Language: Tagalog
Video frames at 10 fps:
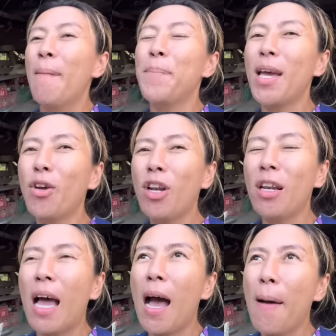Pero
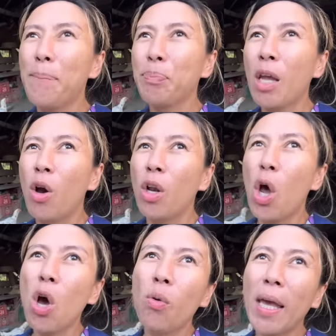um,
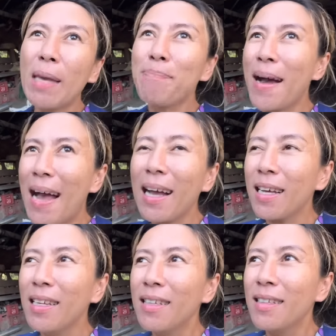long way back,
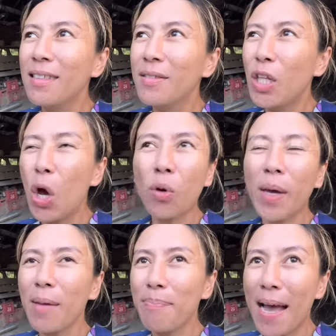long
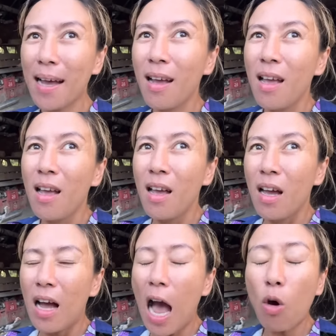way back,
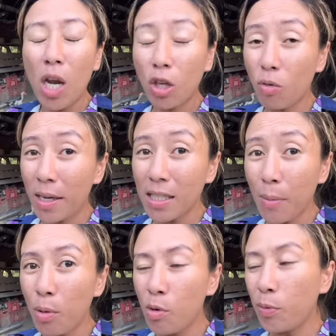ako lang yung mag-isang
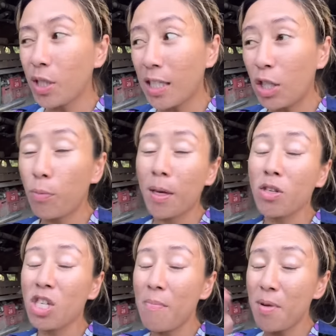pumupunta dito. Pero
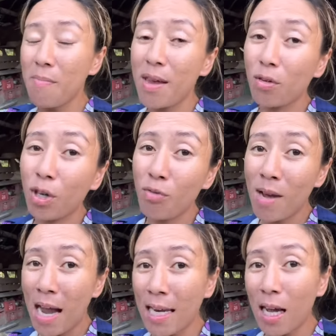syempre, meron na yung
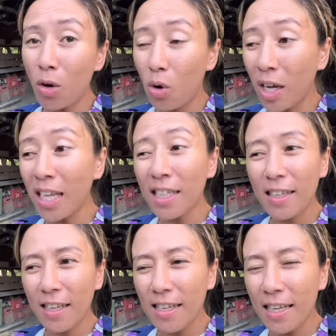mga anak ko. Kaya
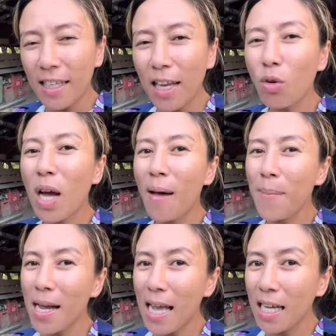titingnan natin ano nga ba
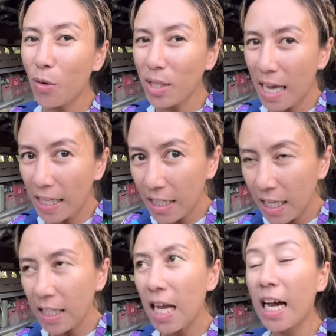ang gagawin
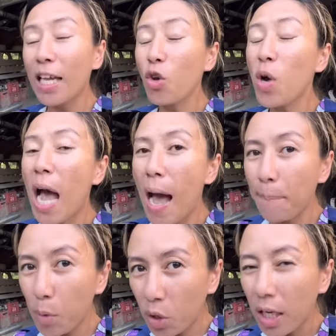natin ngayong
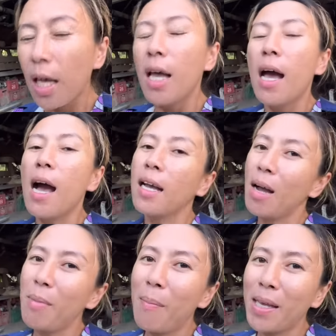hapon hanggang
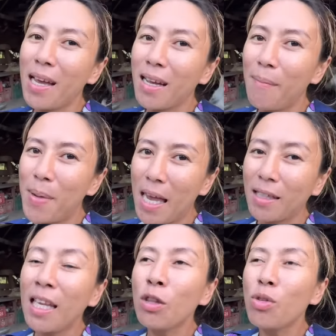mamayang gabi
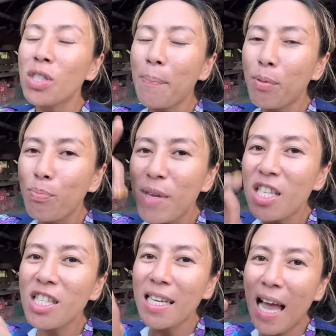dito sa
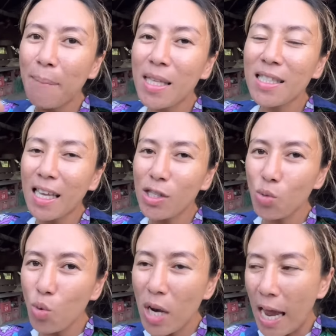probinsya namin sa
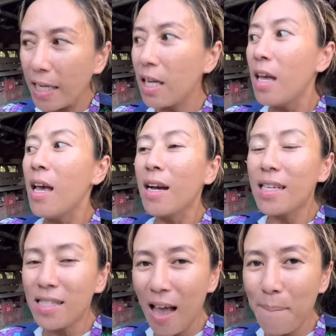Isulan
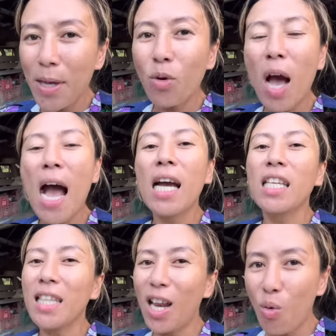kasama yung
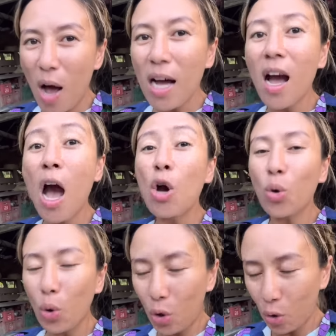aking dalawang
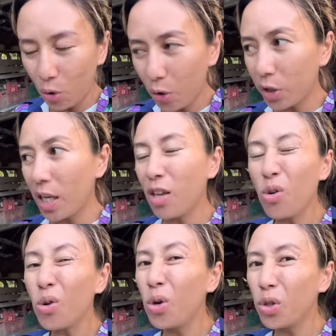kulot. Eh,
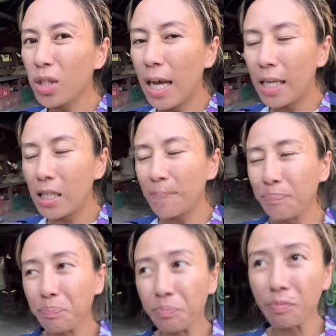yung kulot guys,
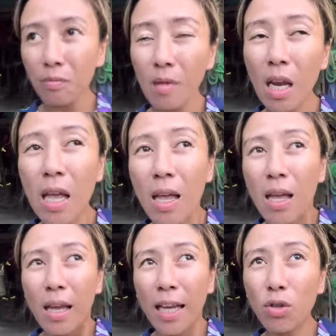
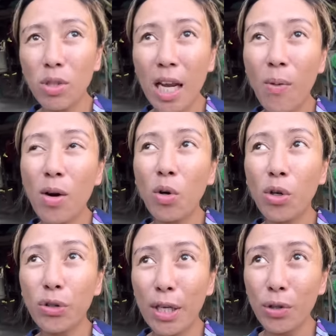etong dalawang
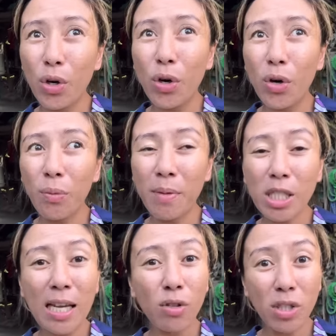kulot na to,
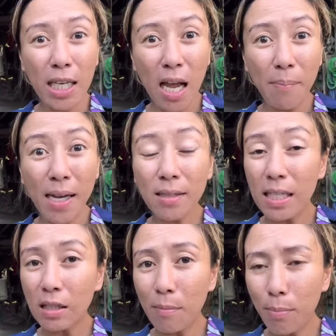masyado silang mga
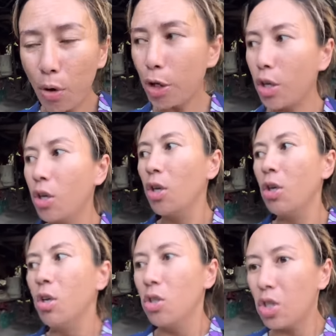city boy
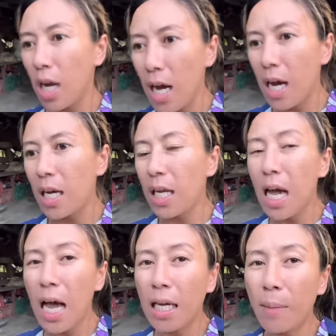Tsaka
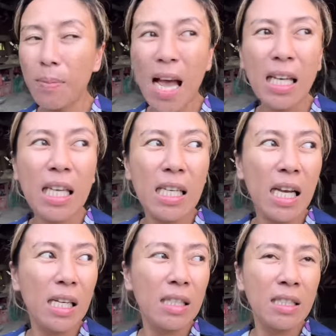naghahanap lagi
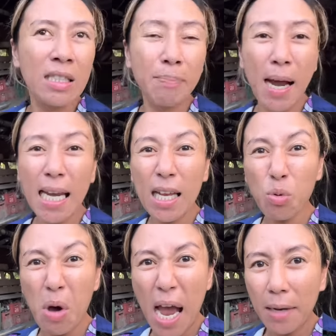ng mga
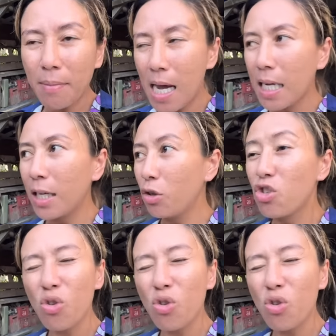laruan, mga ganun.